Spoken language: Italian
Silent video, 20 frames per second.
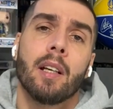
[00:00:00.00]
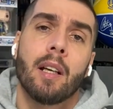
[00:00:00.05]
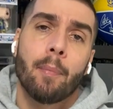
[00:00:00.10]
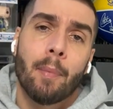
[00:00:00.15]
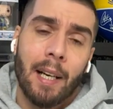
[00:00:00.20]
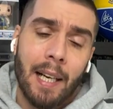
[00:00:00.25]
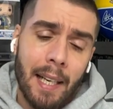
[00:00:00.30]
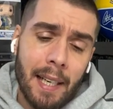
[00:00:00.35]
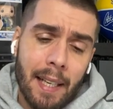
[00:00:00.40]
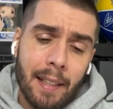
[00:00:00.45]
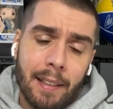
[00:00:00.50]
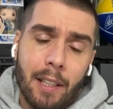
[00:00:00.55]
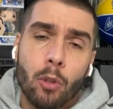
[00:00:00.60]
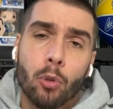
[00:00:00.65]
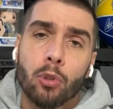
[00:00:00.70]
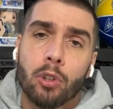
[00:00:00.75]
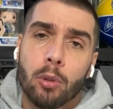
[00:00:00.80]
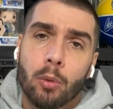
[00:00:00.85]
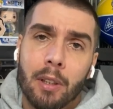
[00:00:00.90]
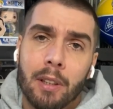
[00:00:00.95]
magari anche
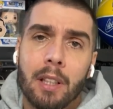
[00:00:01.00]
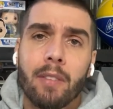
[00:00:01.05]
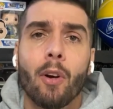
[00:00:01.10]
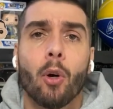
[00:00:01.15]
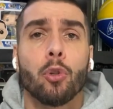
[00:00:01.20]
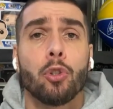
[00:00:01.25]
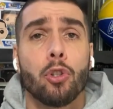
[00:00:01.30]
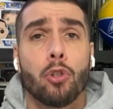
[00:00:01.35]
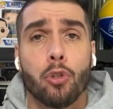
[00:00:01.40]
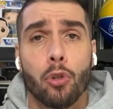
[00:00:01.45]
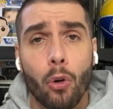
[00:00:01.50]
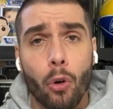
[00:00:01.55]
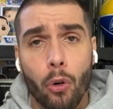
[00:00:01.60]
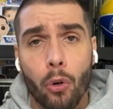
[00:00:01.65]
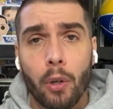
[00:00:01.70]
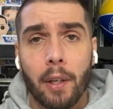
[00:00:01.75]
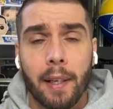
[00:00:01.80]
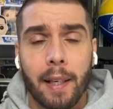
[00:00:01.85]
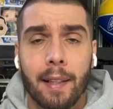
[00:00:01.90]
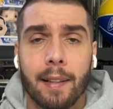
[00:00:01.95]
continuativa ogni
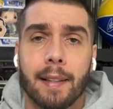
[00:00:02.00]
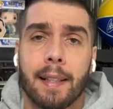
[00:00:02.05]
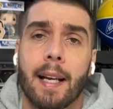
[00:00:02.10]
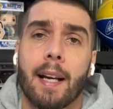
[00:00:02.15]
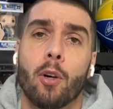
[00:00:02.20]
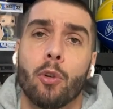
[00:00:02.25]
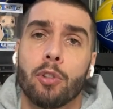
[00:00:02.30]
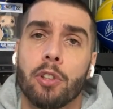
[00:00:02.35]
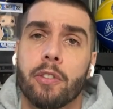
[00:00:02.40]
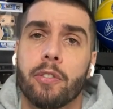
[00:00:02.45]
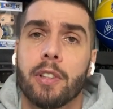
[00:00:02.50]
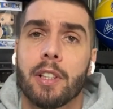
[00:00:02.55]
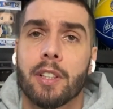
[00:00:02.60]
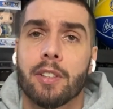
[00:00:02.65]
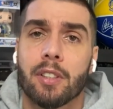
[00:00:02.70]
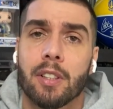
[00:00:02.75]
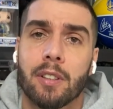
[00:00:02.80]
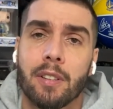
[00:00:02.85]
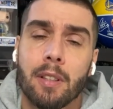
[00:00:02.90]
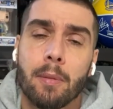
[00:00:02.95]
giorno, in realtà ogni fine
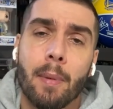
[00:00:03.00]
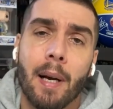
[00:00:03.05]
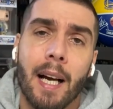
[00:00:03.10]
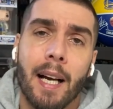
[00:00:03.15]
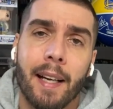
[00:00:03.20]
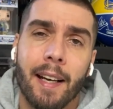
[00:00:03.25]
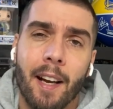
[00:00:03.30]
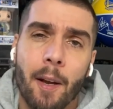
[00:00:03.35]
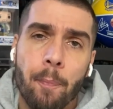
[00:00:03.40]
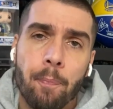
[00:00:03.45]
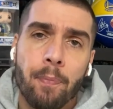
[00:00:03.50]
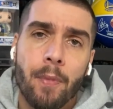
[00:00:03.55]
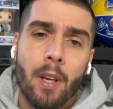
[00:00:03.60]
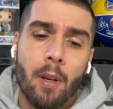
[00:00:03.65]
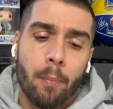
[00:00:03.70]
settimana,